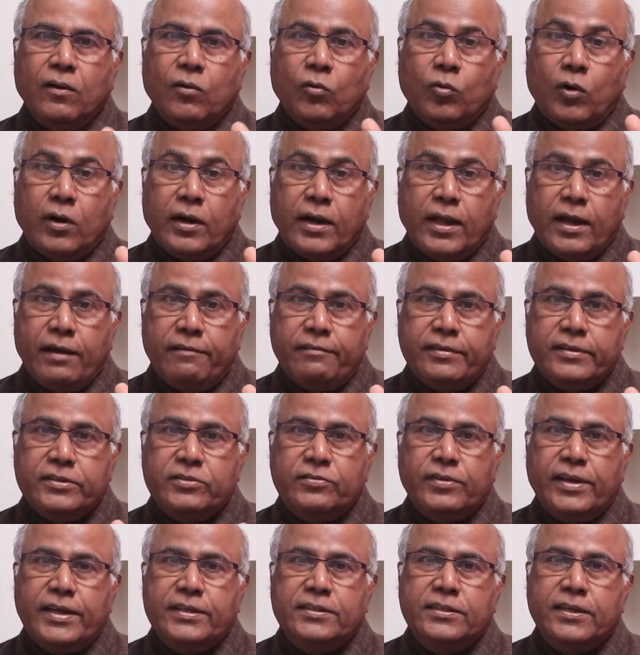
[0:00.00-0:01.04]
కొండా
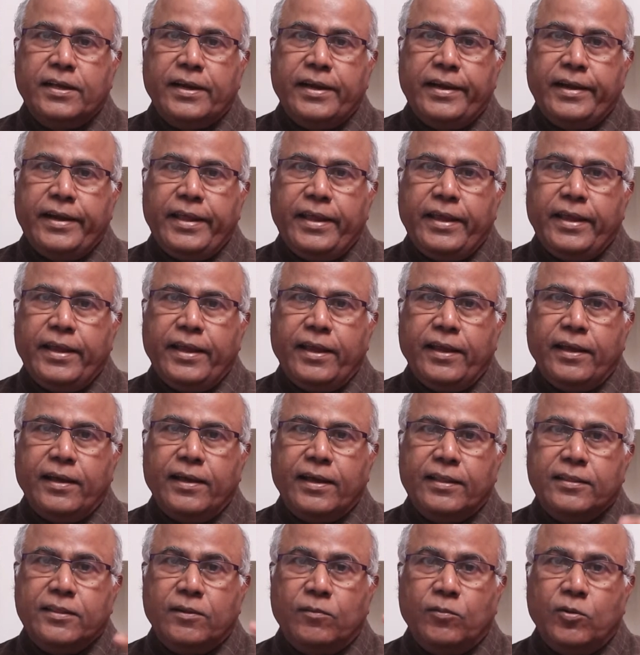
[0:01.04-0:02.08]
విశ్వేశ్వరరెడ్డి
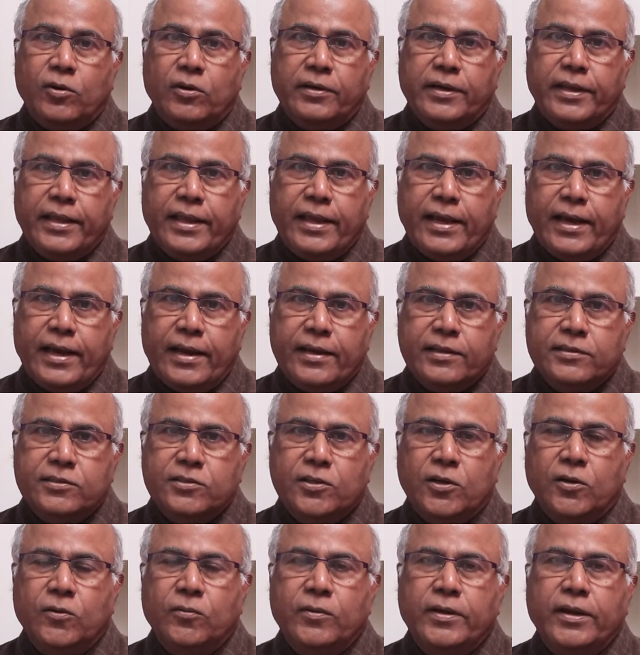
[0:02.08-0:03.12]
గతంలో
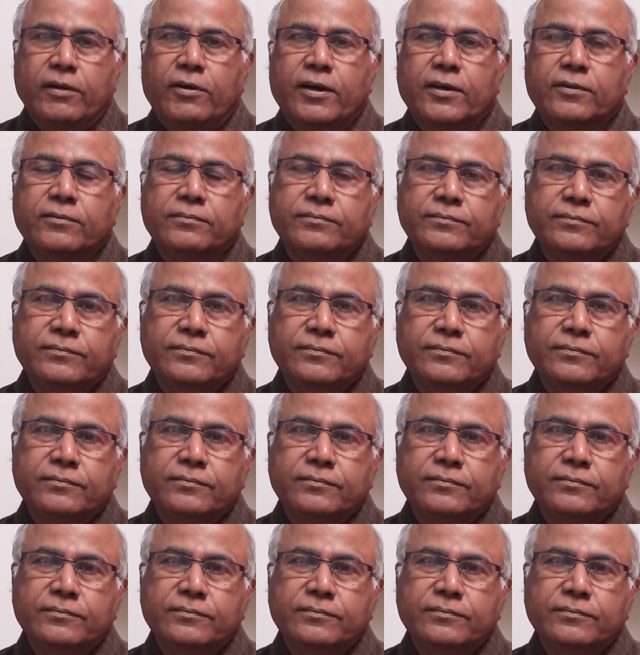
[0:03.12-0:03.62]
టీఆర్ఎస్లో ఉండేవాడు